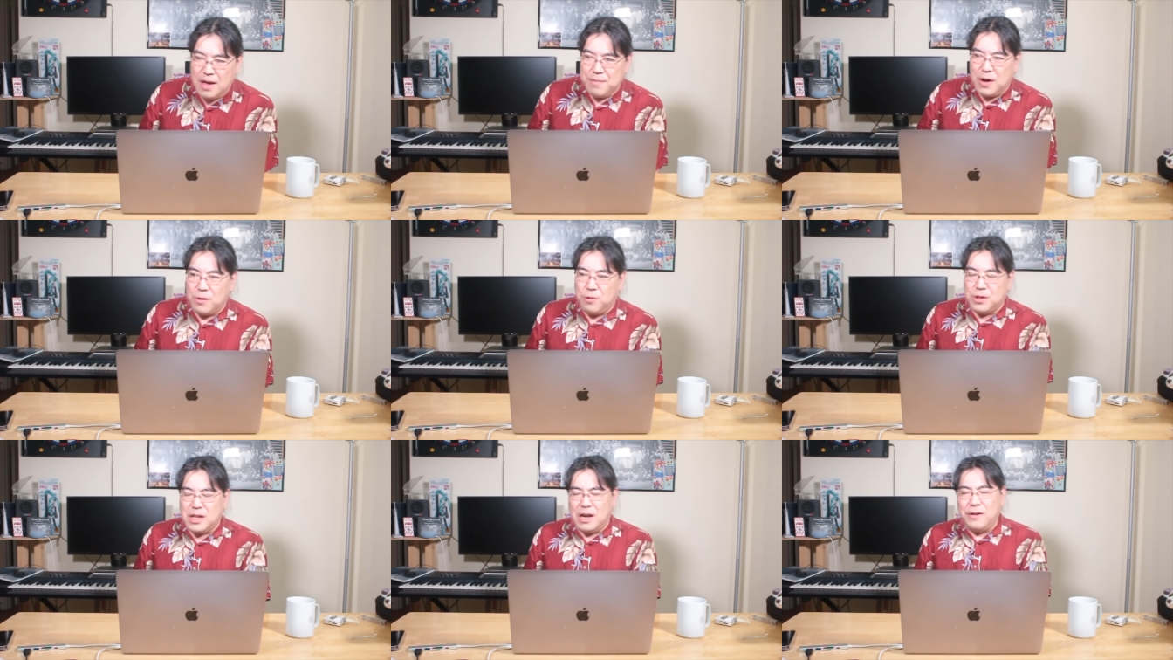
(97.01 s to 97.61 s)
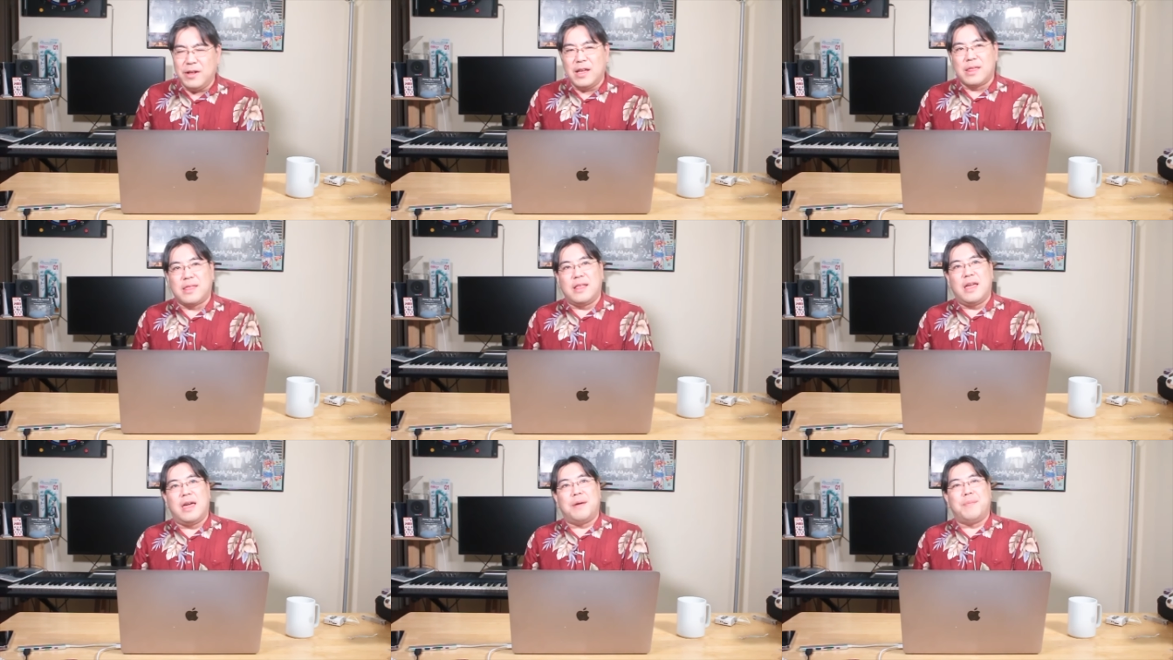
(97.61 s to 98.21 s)
まあ、こちらはです
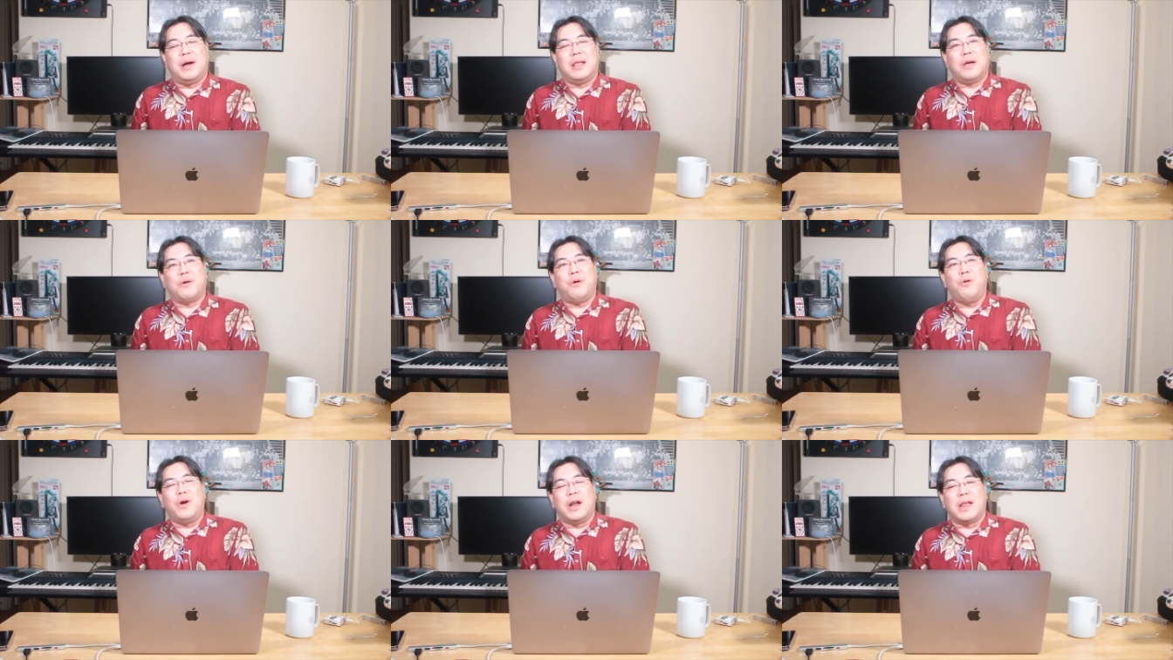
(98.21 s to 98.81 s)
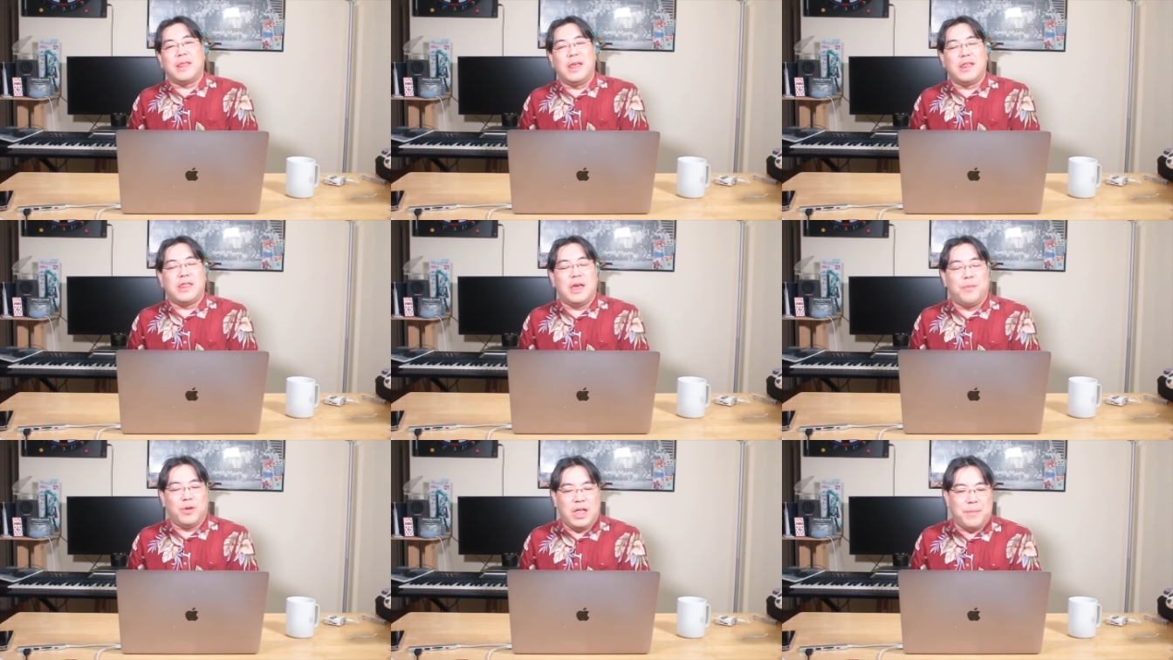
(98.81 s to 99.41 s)
ね、まあね、郷原先
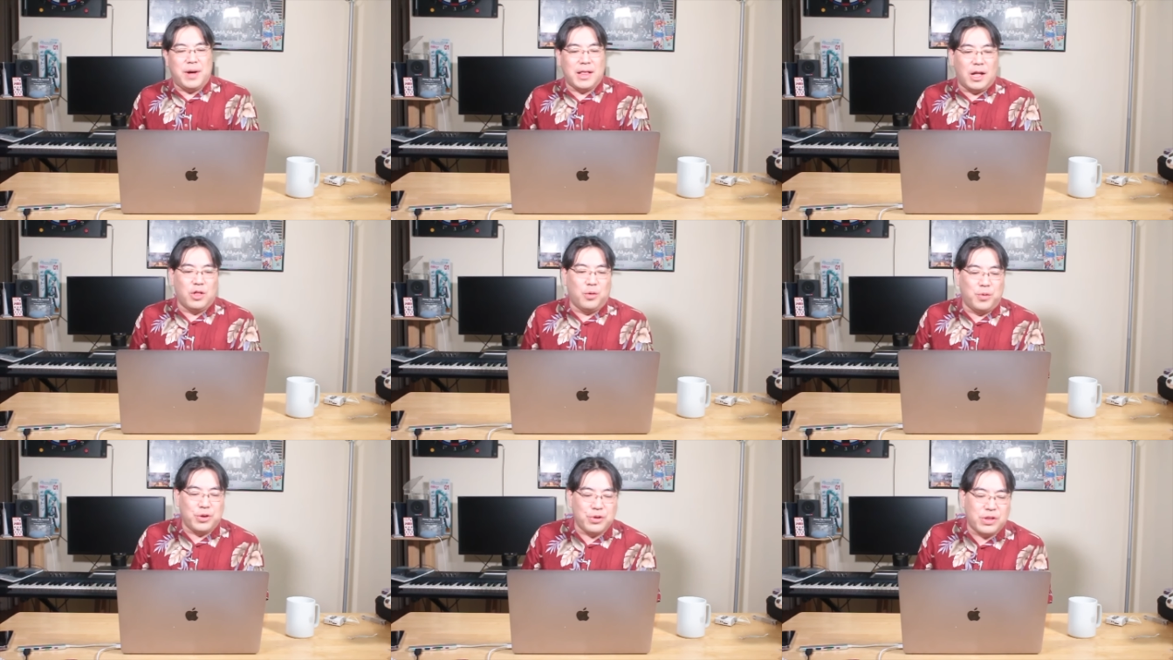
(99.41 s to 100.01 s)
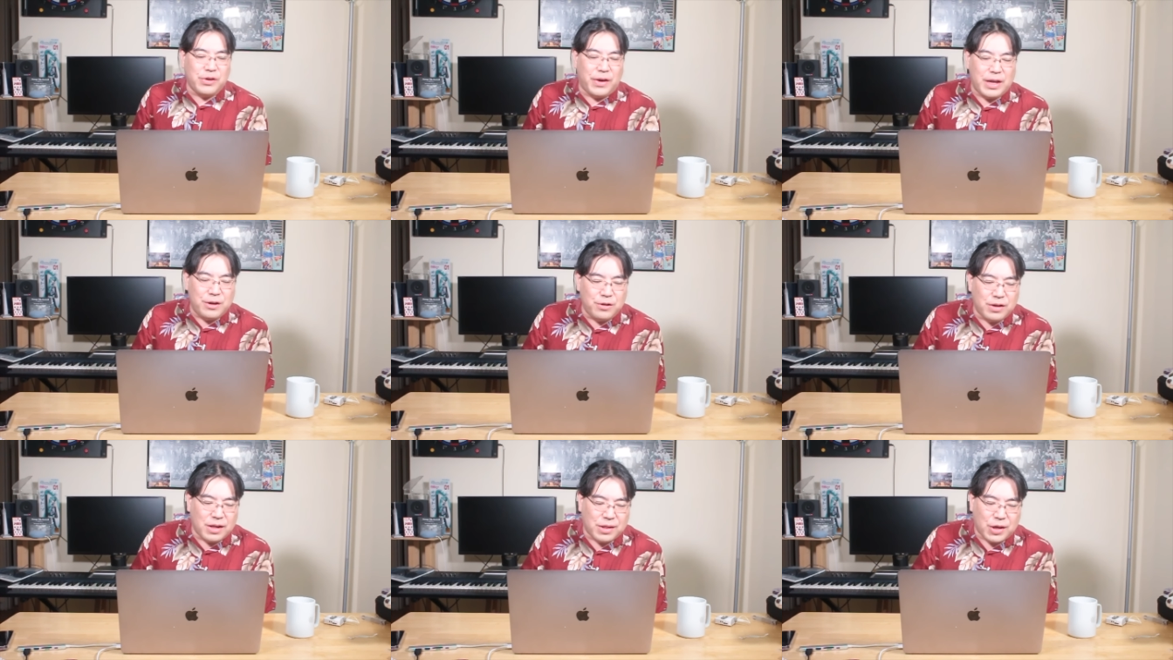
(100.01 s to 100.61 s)
生もね、まあ何度も言ってはい
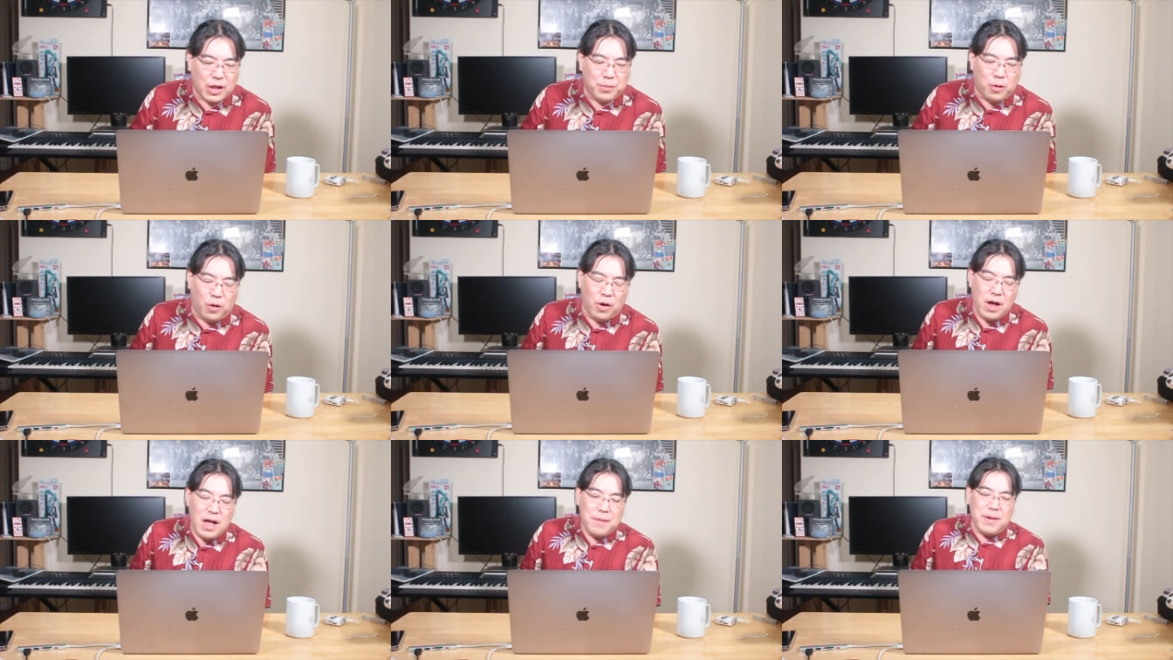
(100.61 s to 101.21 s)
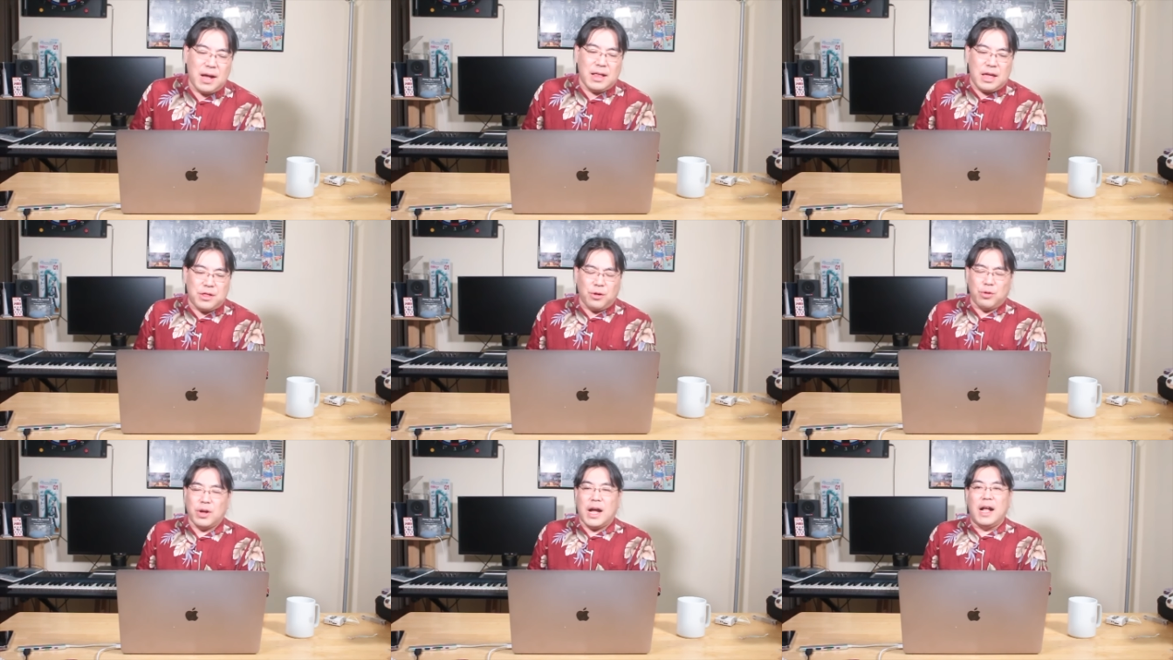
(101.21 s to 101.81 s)
るんですけども、まあね、
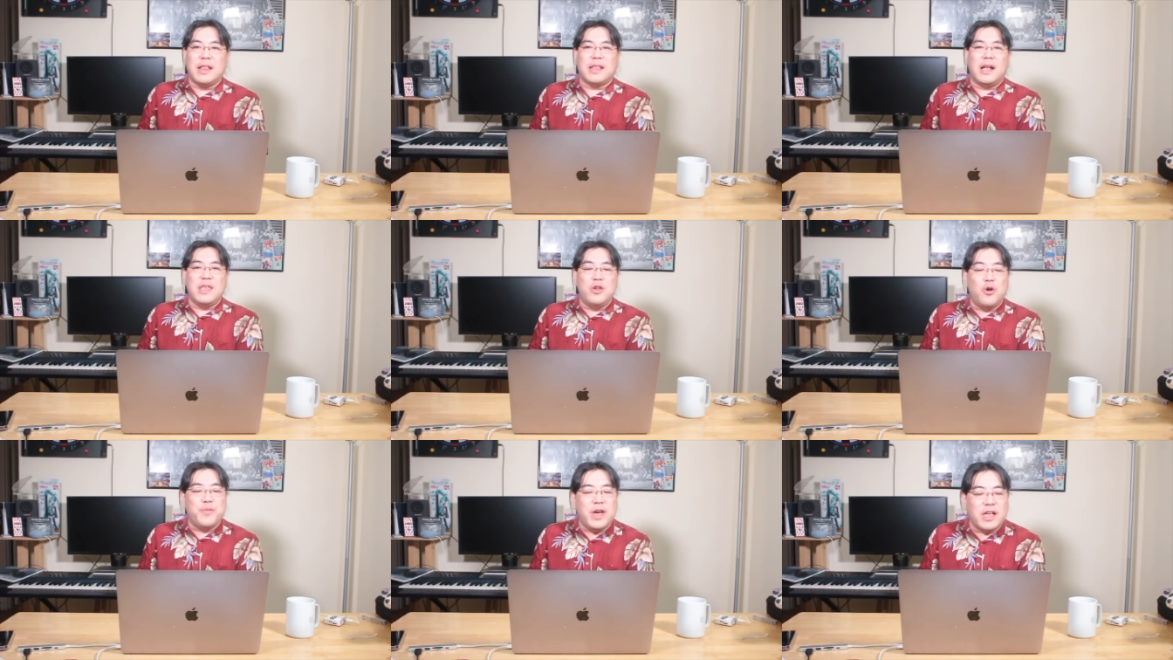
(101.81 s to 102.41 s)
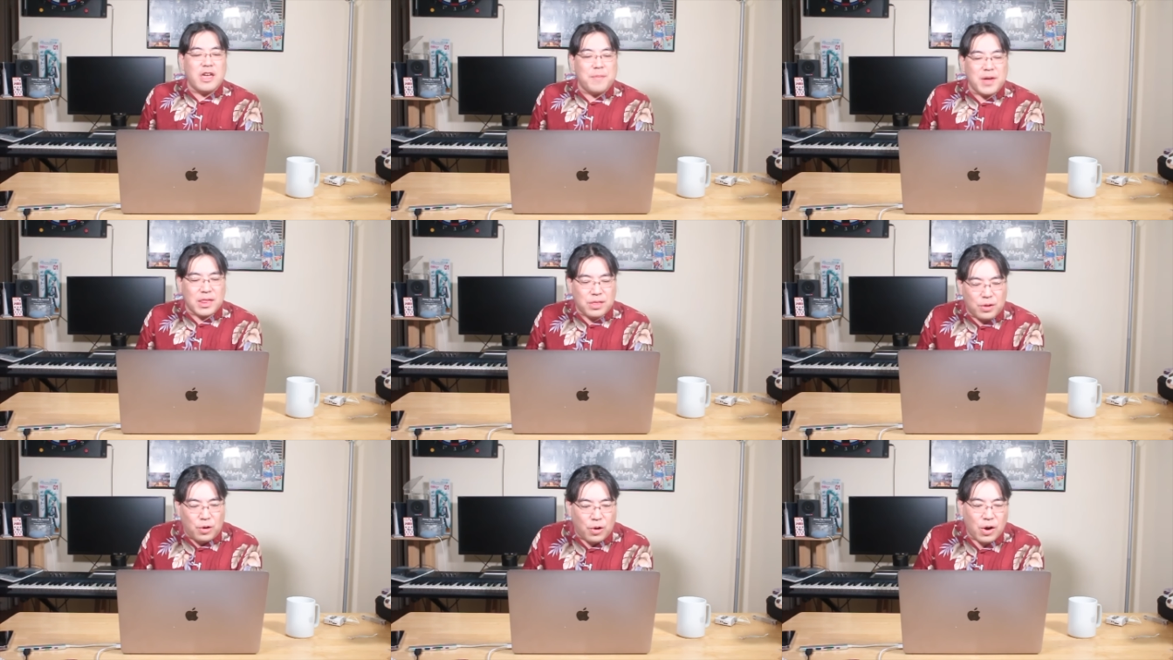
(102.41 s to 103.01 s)
ちょっと簡単に読み上げま
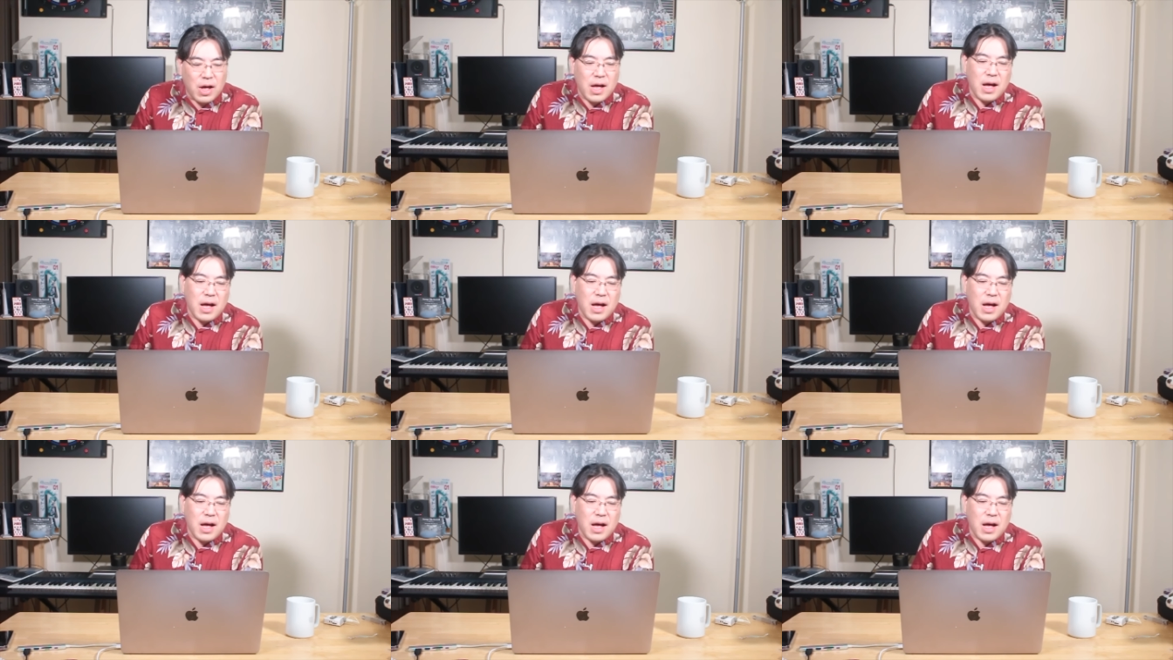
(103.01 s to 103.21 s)
すと、